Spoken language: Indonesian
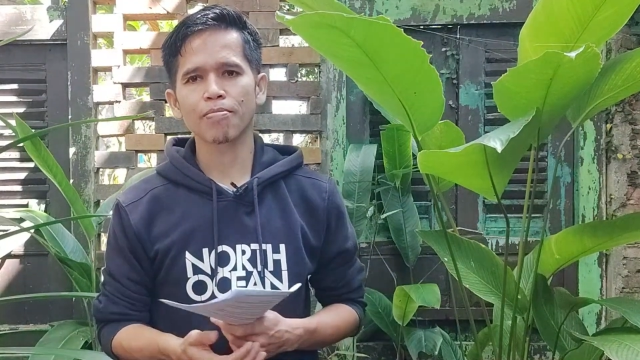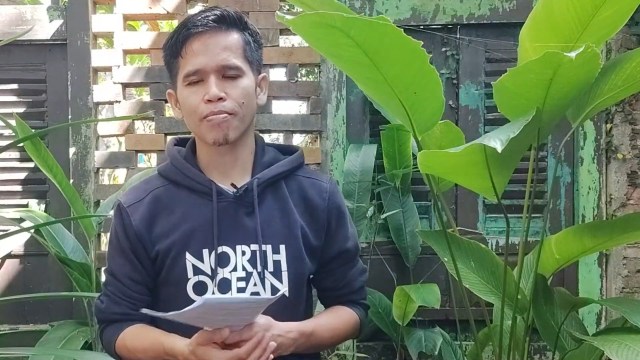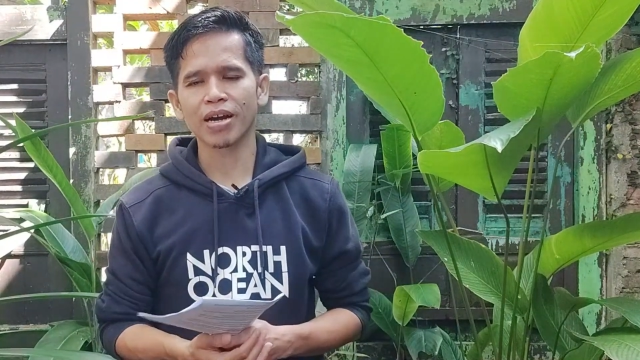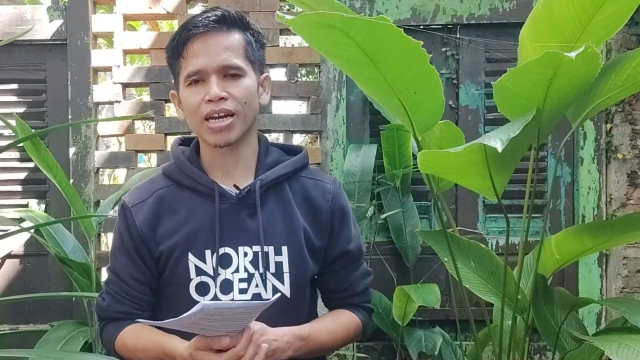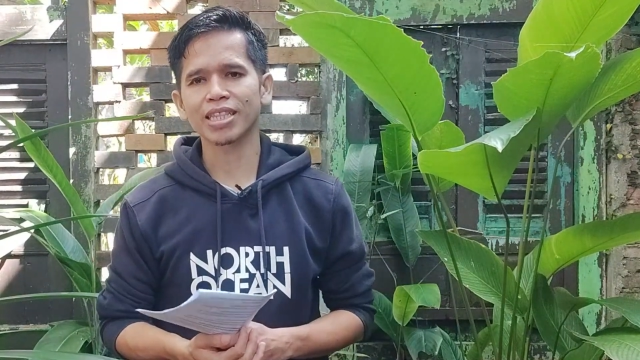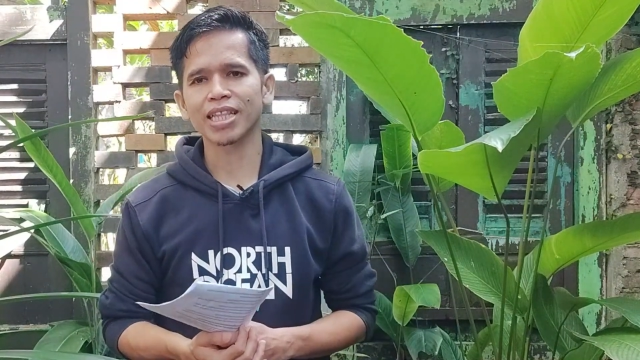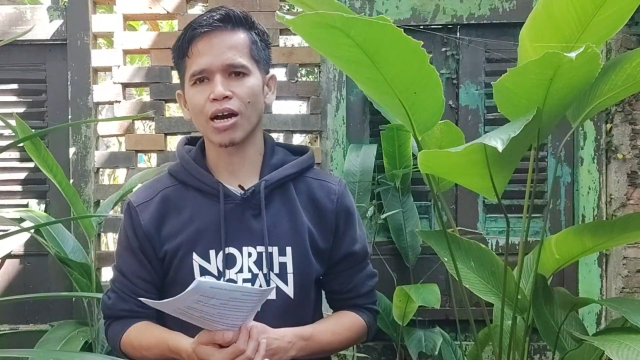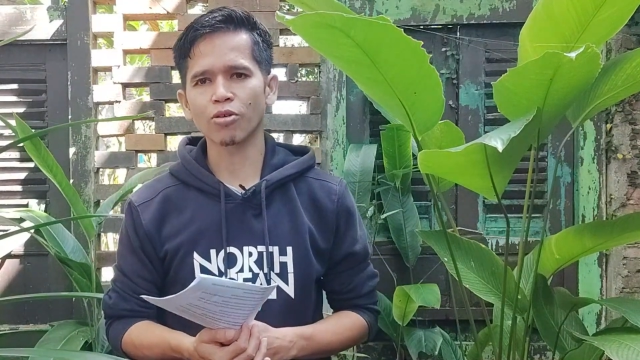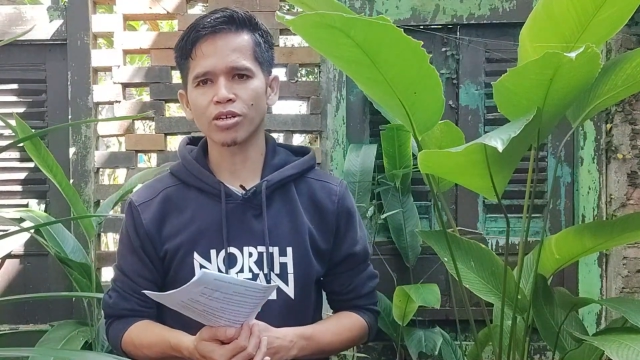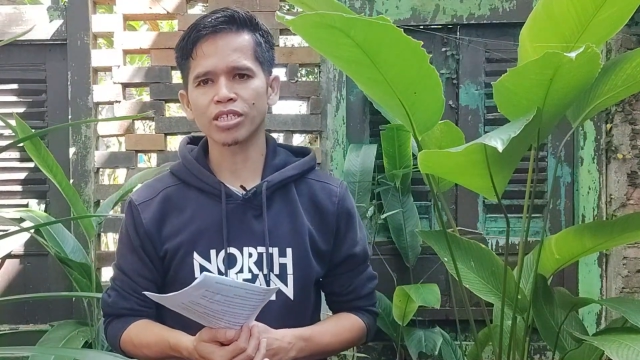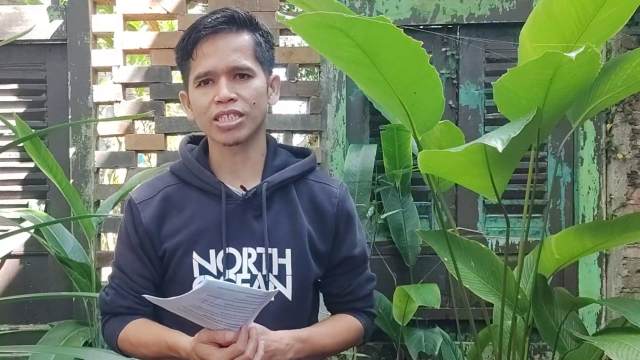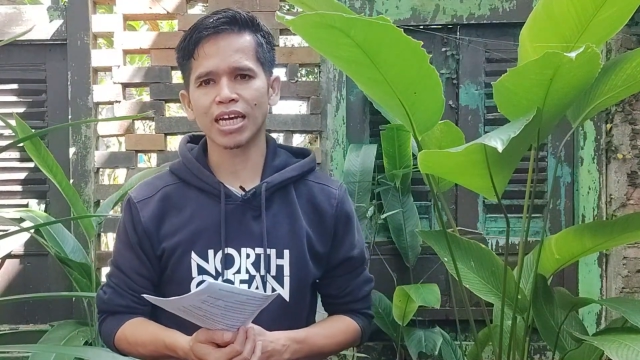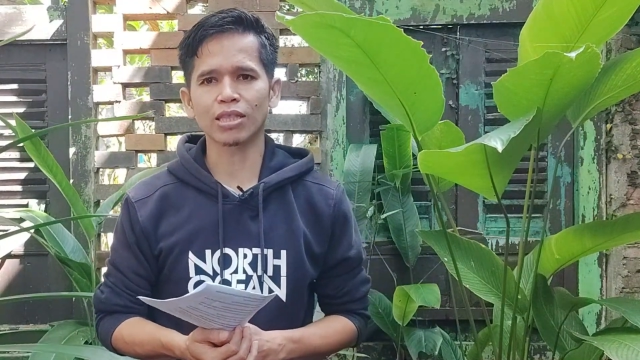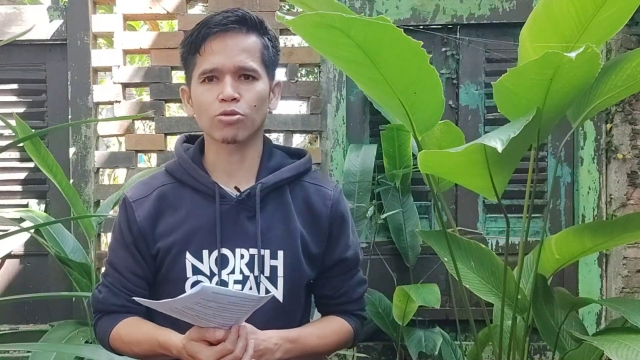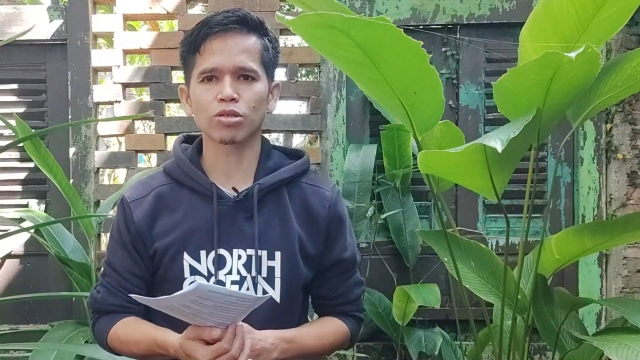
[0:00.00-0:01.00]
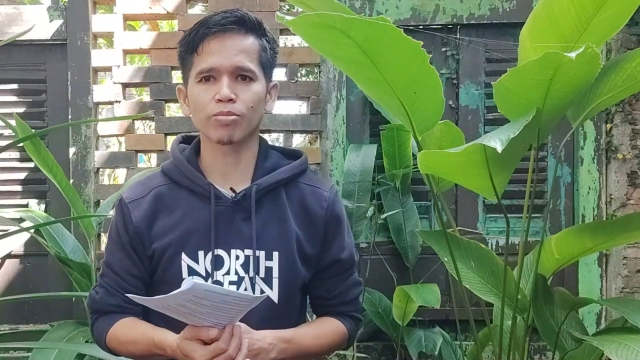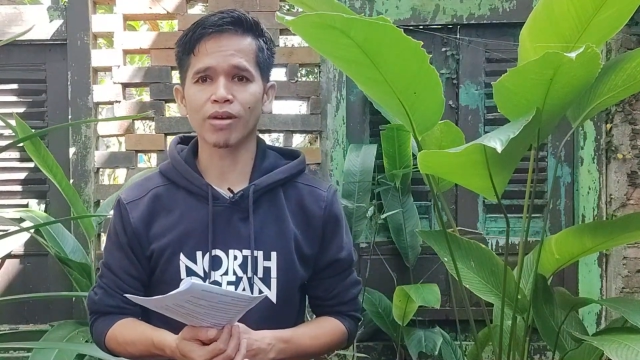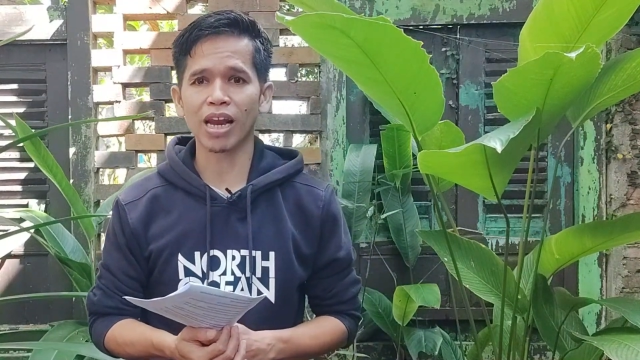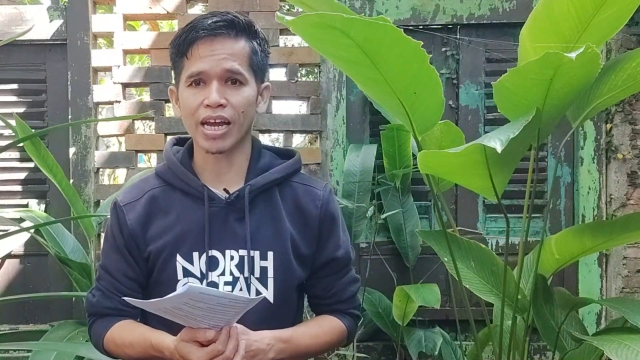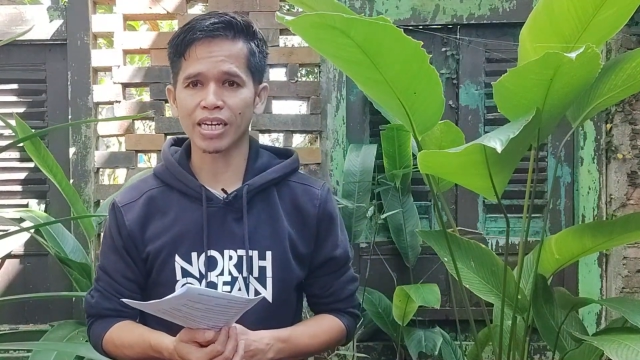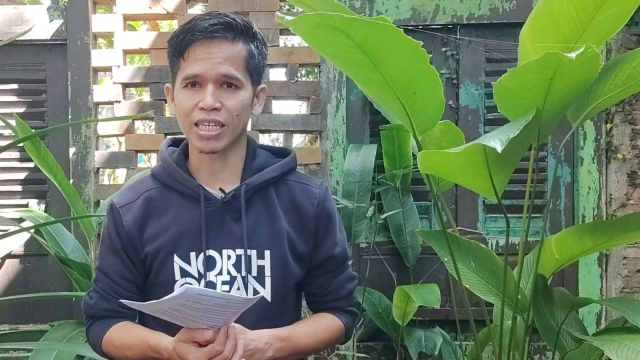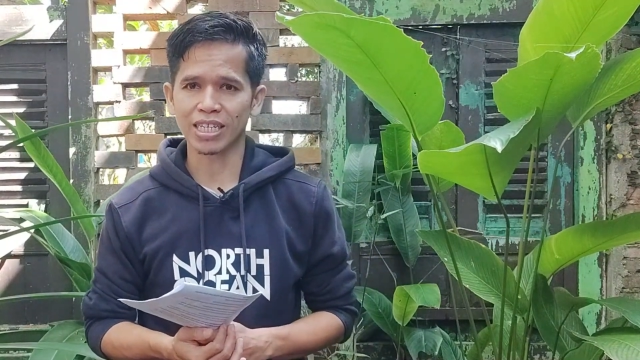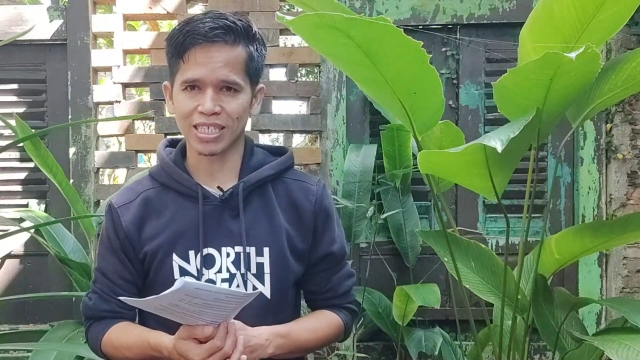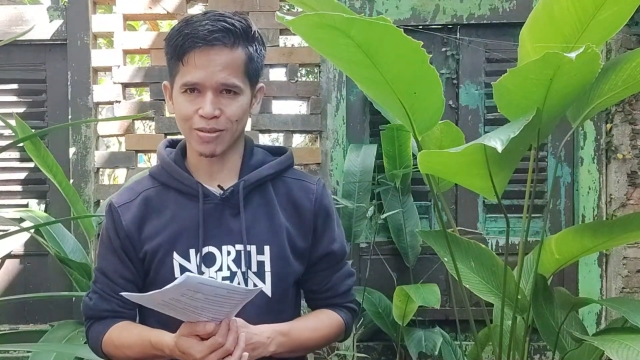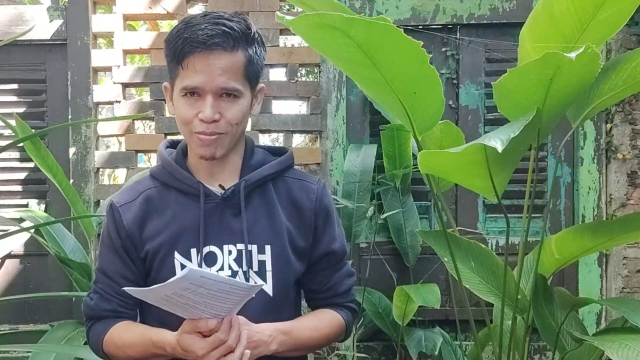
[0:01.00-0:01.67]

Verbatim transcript: pada tahun 1991.